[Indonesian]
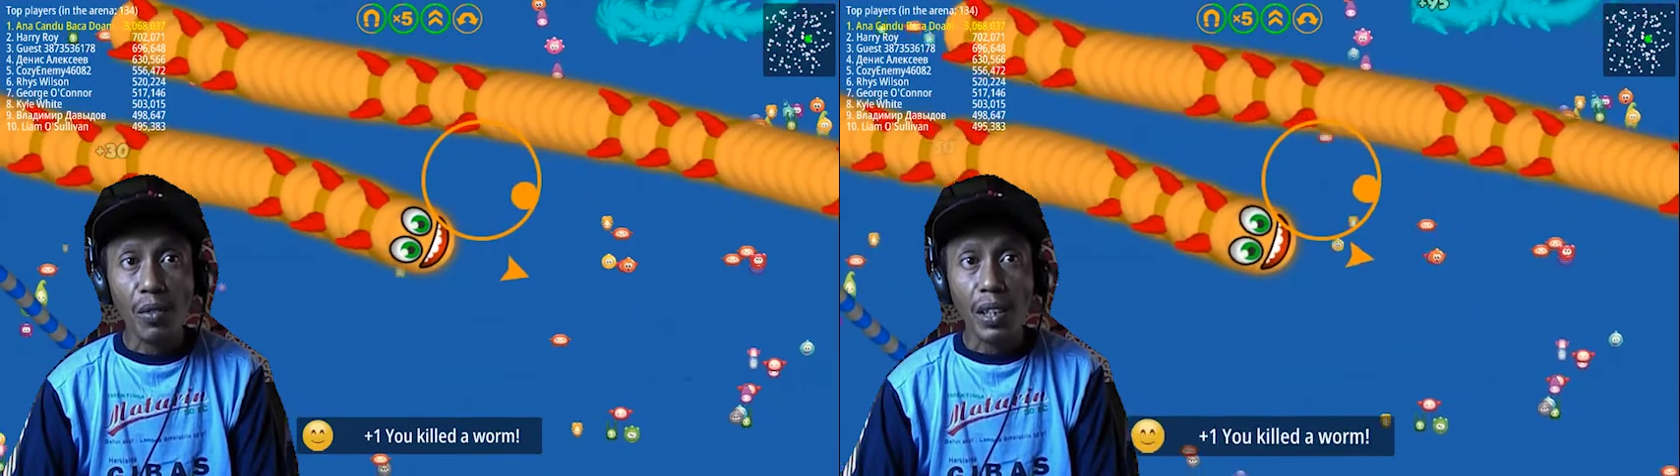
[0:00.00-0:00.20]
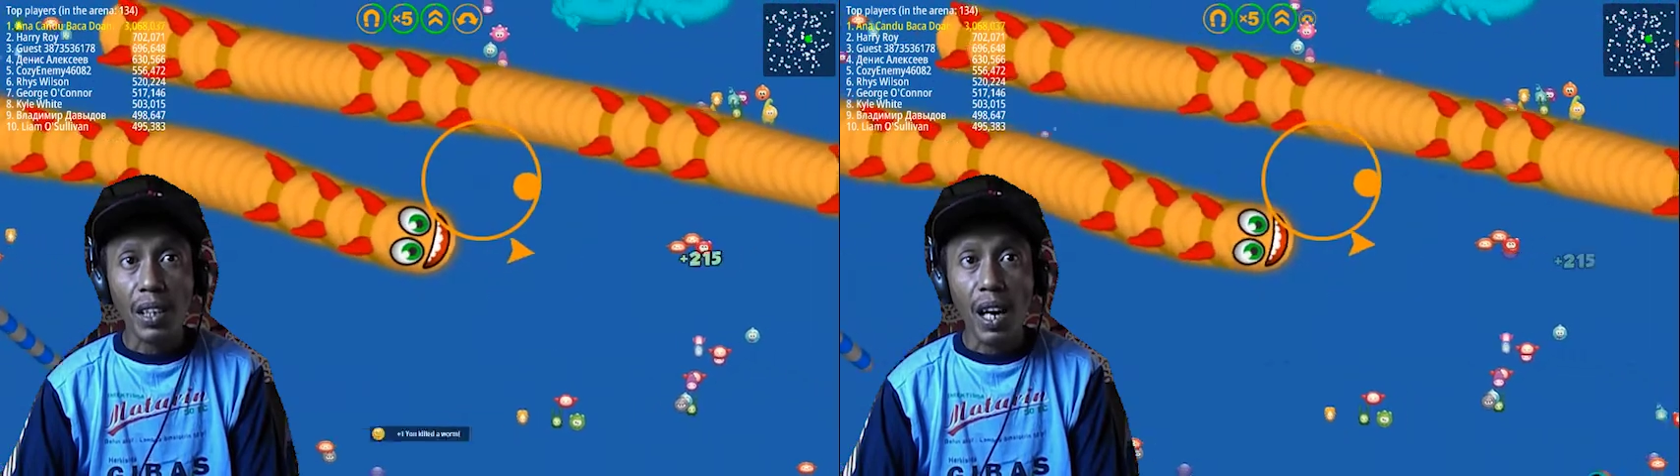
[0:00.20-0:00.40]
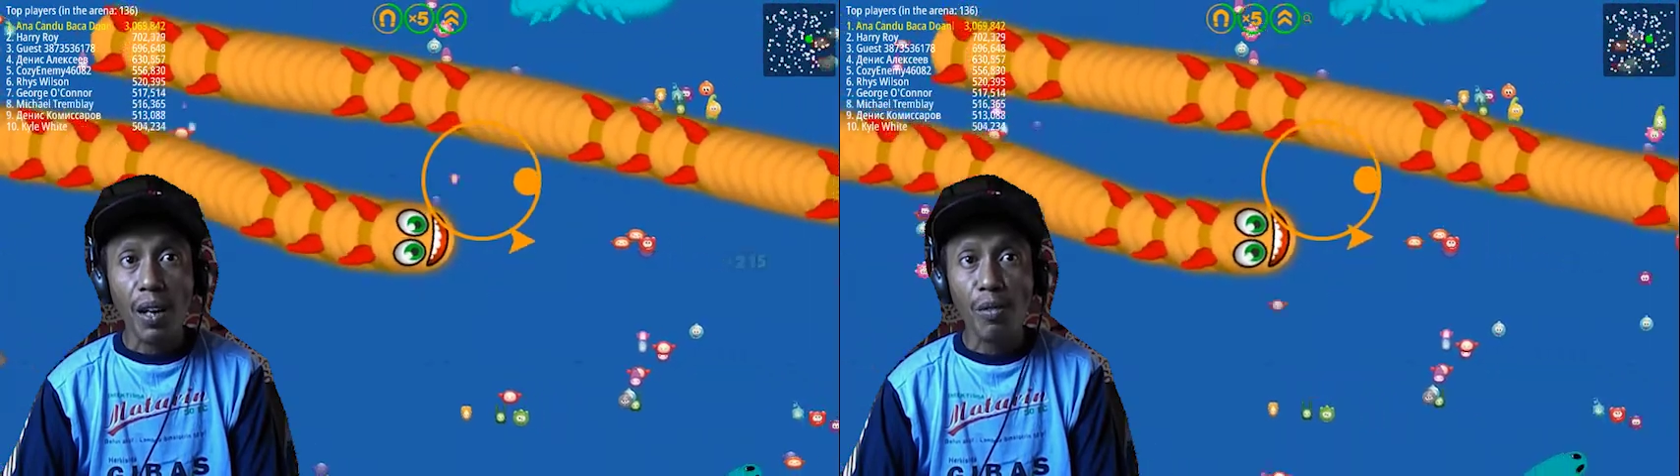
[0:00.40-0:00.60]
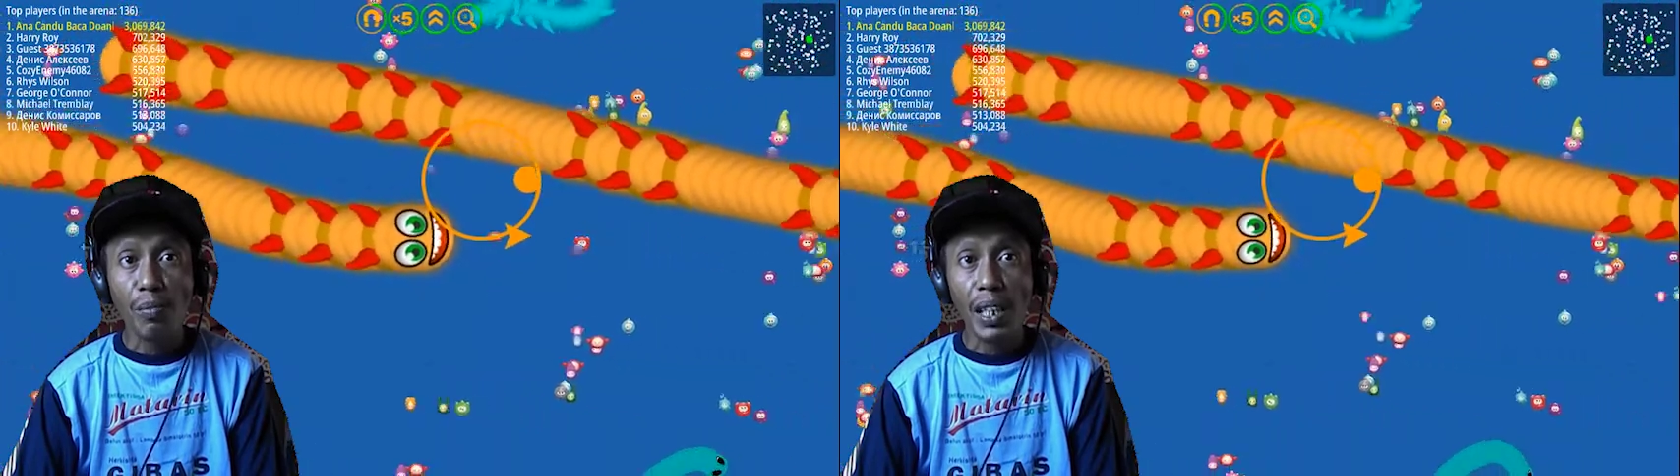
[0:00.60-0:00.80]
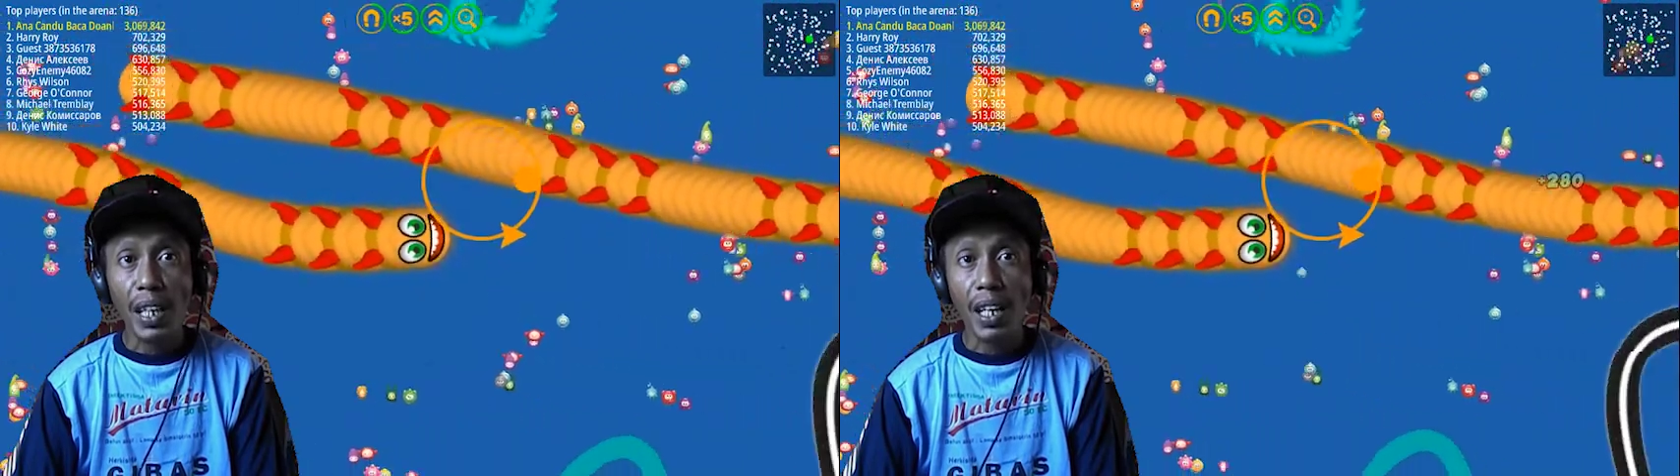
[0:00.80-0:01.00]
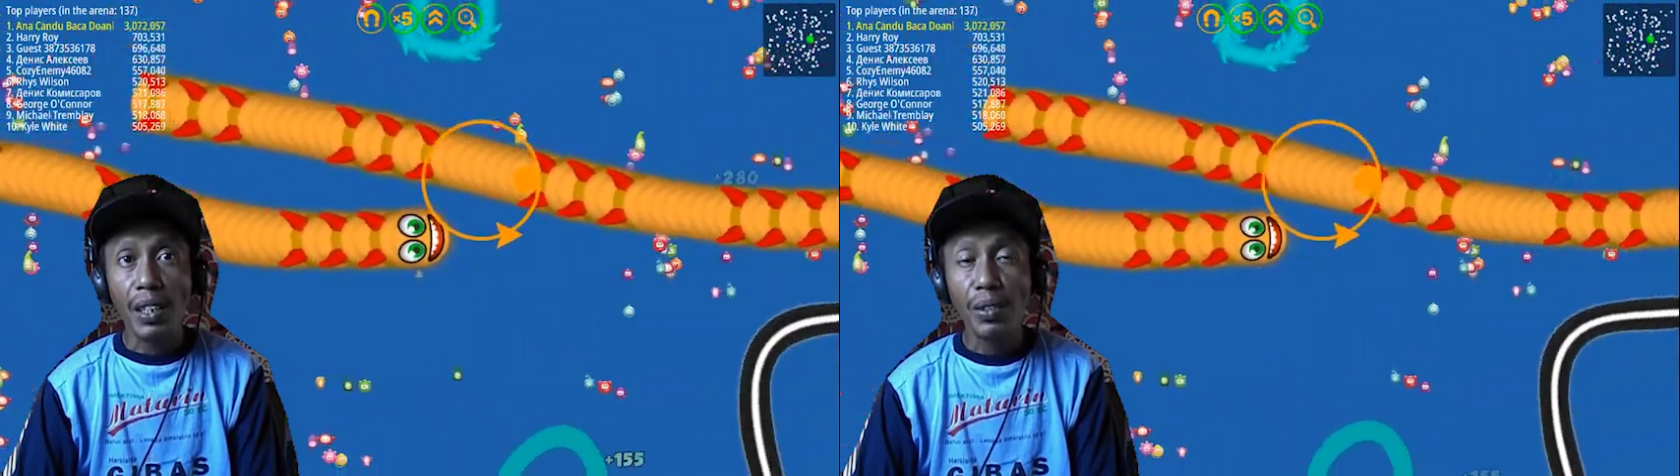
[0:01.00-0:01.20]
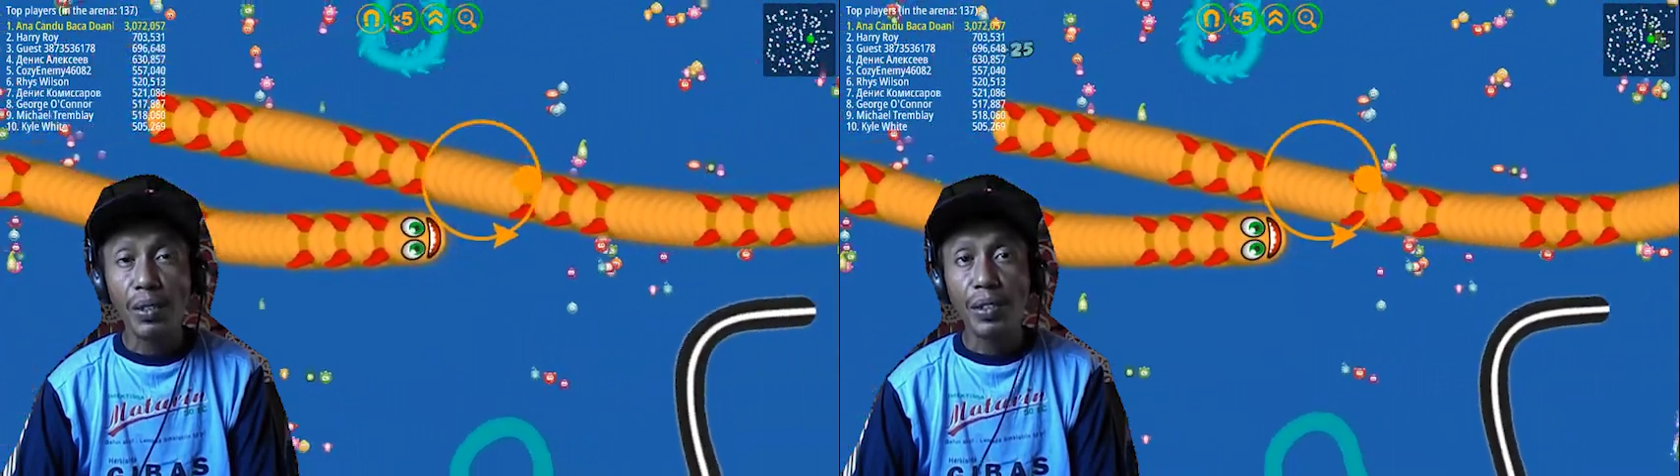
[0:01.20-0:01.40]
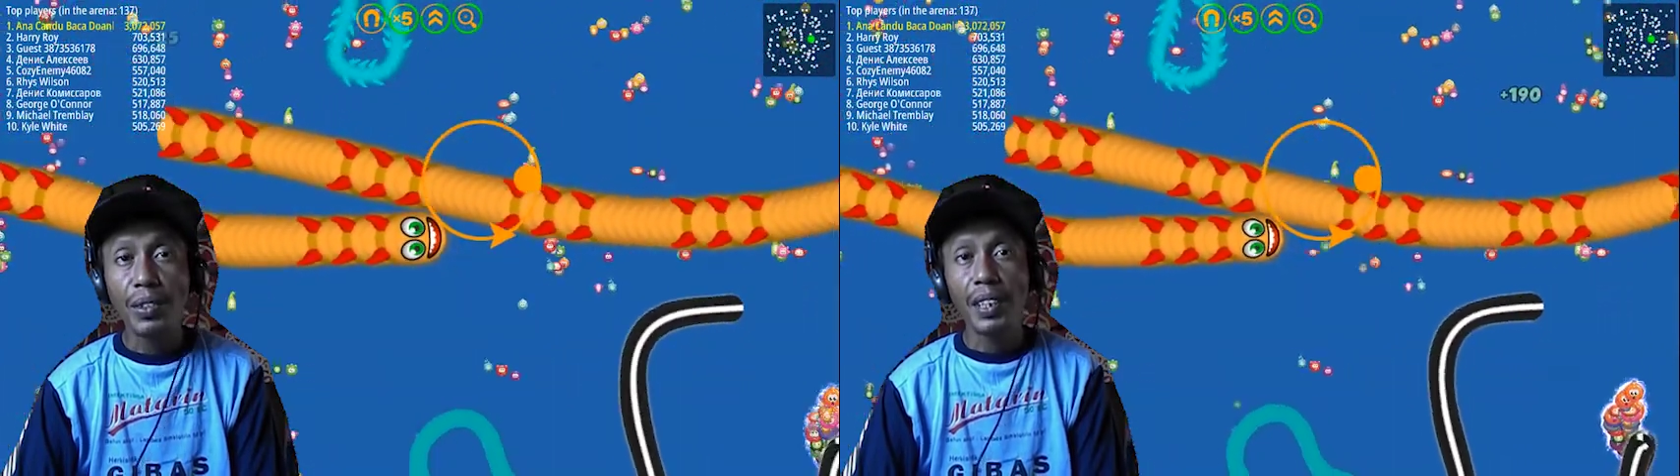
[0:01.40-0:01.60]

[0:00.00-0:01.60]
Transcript: dua tahun berlalu,